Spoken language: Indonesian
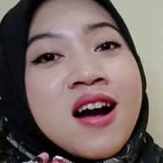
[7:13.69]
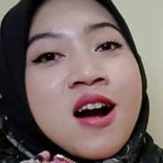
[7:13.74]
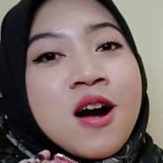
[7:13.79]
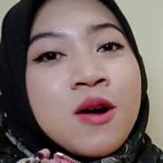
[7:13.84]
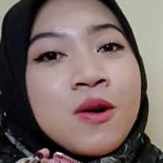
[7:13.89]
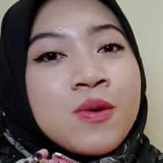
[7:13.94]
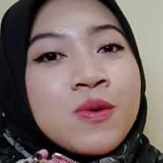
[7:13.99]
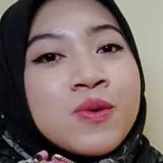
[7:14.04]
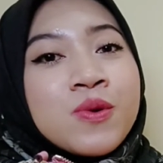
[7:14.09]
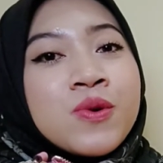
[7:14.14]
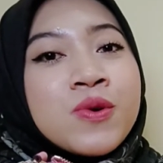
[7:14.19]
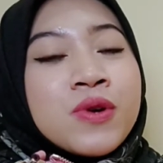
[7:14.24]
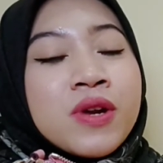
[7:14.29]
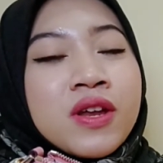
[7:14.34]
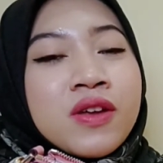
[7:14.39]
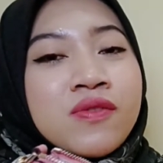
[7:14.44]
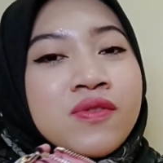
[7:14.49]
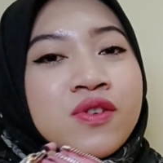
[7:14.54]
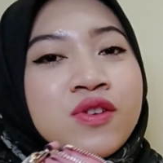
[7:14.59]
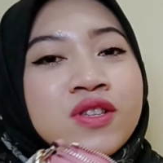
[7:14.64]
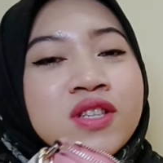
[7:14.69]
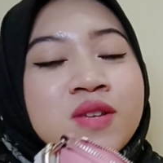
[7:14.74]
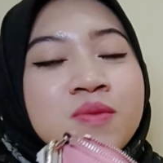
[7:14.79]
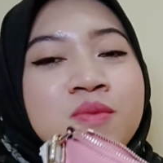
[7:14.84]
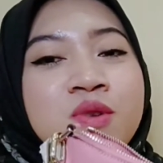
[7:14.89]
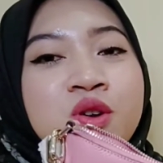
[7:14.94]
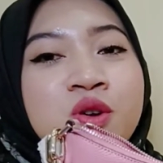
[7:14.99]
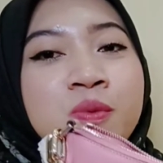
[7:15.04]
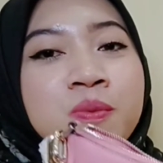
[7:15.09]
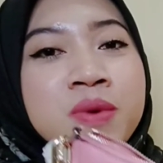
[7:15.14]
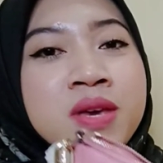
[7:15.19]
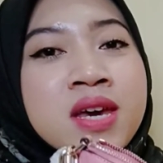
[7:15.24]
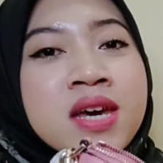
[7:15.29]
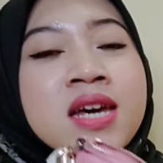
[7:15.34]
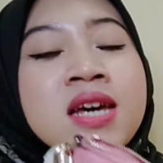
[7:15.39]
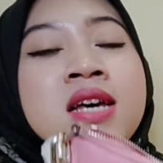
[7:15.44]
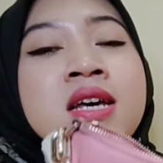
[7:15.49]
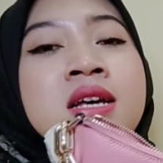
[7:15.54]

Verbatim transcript: aku review sebelumnya,